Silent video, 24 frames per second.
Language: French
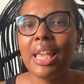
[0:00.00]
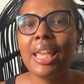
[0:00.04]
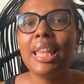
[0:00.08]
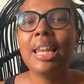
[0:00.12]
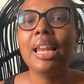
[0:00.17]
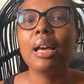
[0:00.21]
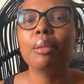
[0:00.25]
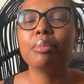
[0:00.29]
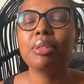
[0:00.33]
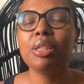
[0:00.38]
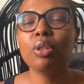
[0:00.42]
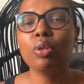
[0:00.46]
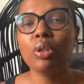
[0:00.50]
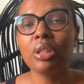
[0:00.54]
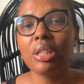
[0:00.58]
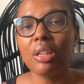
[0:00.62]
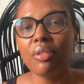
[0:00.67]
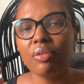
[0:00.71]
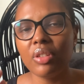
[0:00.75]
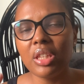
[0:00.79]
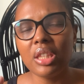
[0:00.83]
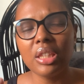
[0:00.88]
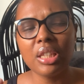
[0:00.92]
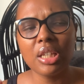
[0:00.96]
Il a un petit côté
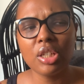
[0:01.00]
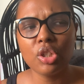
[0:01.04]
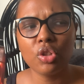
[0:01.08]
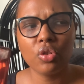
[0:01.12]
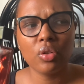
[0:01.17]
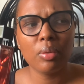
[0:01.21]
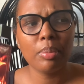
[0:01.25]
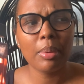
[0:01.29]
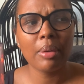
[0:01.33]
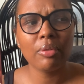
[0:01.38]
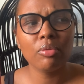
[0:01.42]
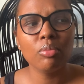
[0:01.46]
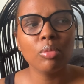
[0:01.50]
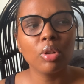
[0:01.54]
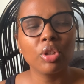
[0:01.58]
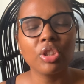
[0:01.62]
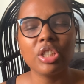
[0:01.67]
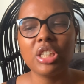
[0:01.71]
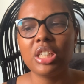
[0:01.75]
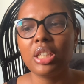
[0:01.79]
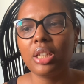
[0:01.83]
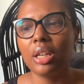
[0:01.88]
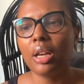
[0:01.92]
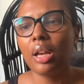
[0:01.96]
vintage, je vais pas vous
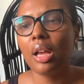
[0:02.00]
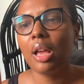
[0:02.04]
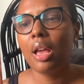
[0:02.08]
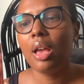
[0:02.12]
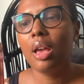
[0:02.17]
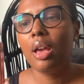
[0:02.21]
mentir.